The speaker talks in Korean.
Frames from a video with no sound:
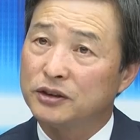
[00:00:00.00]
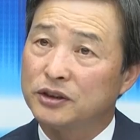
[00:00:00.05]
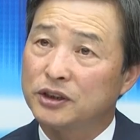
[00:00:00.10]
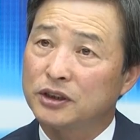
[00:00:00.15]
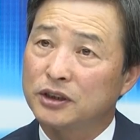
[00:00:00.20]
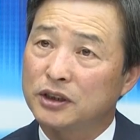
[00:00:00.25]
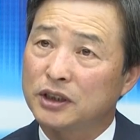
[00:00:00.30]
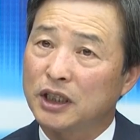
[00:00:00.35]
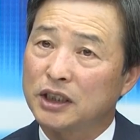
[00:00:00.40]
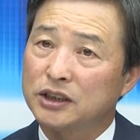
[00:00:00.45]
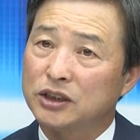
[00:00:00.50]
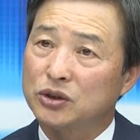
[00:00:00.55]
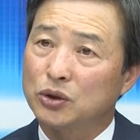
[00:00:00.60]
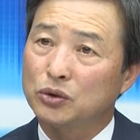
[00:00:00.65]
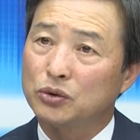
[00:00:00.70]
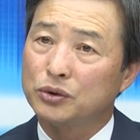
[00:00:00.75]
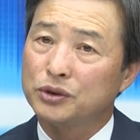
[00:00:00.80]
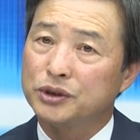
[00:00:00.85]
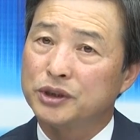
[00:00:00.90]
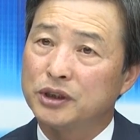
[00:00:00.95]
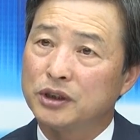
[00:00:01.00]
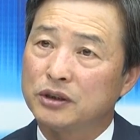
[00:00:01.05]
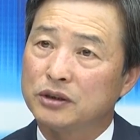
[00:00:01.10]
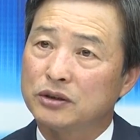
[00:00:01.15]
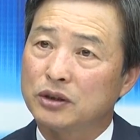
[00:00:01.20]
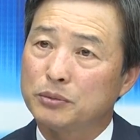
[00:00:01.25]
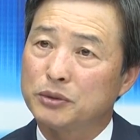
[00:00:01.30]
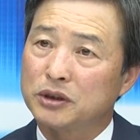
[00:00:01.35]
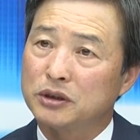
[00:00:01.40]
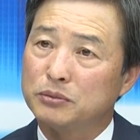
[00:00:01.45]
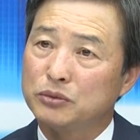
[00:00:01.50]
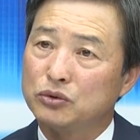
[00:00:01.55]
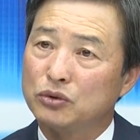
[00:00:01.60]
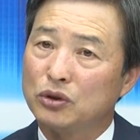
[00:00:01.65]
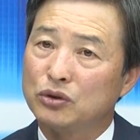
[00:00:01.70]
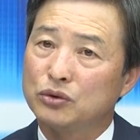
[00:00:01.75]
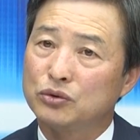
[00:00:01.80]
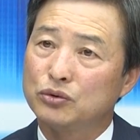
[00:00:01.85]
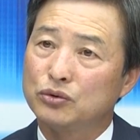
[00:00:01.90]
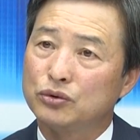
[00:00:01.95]
지금까지 저도 이제
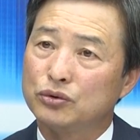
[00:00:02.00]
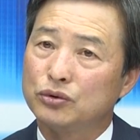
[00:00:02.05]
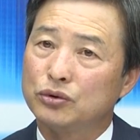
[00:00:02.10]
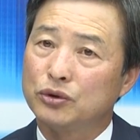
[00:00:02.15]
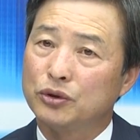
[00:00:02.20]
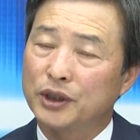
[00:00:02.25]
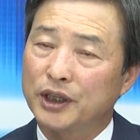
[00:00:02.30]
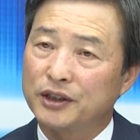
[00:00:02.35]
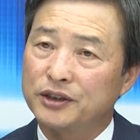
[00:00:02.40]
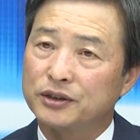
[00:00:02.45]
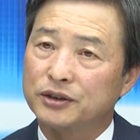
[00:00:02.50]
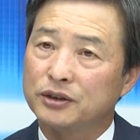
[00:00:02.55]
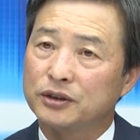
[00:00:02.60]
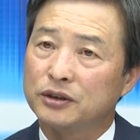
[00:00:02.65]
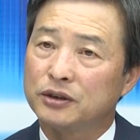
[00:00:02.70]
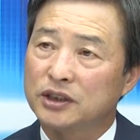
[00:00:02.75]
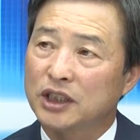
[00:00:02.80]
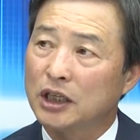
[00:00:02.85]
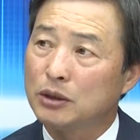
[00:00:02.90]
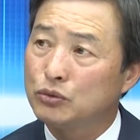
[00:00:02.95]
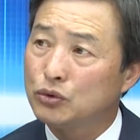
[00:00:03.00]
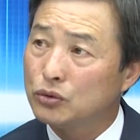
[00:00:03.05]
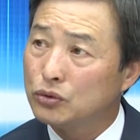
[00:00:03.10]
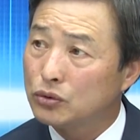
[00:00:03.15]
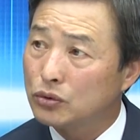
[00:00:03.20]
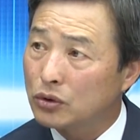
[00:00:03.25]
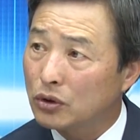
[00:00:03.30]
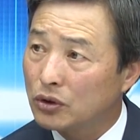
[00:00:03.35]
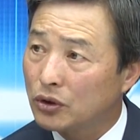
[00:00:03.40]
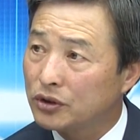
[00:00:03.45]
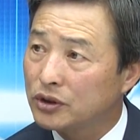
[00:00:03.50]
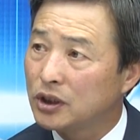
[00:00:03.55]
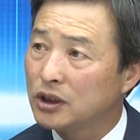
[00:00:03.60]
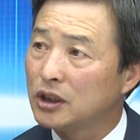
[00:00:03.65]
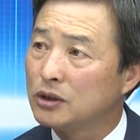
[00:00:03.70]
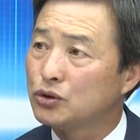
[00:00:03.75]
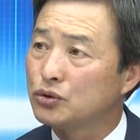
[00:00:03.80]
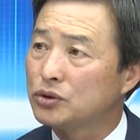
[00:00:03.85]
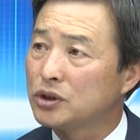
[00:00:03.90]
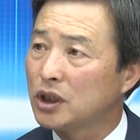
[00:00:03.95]
서민금융연구원에서 채무를
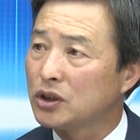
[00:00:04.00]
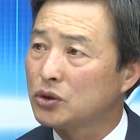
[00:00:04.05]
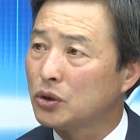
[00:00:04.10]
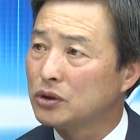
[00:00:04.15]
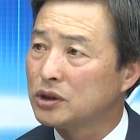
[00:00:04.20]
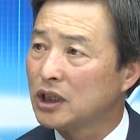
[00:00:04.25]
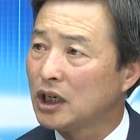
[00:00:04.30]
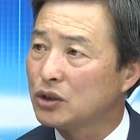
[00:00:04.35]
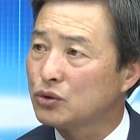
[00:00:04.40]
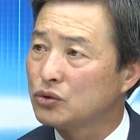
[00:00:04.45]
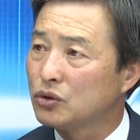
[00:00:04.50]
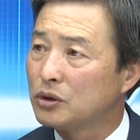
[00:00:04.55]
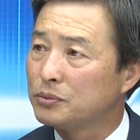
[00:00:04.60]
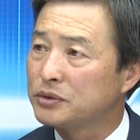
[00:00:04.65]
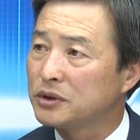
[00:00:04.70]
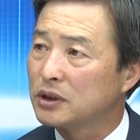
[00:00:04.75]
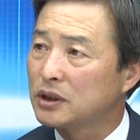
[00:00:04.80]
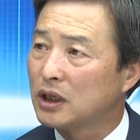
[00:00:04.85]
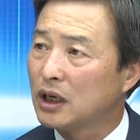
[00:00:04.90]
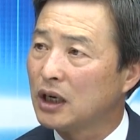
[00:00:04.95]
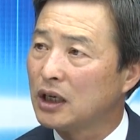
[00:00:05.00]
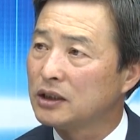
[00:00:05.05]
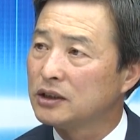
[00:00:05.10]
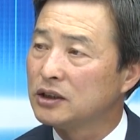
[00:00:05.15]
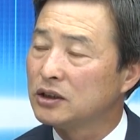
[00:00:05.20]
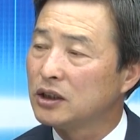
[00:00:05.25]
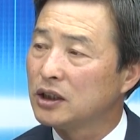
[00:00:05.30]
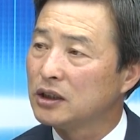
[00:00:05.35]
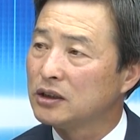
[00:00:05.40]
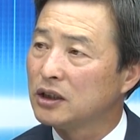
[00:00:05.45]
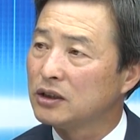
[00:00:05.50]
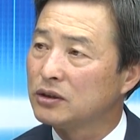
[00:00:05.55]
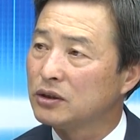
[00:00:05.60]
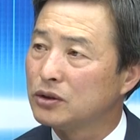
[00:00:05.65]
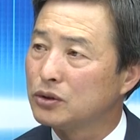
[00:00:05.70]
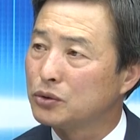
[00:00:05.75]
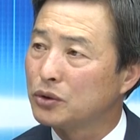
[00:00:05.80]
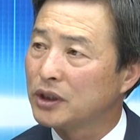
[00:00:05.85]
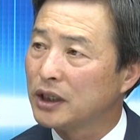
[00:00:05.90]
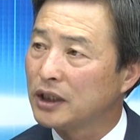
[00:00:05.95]
어떻게 쉽게 정리할 수 없을까? 이거에 대해서 연구를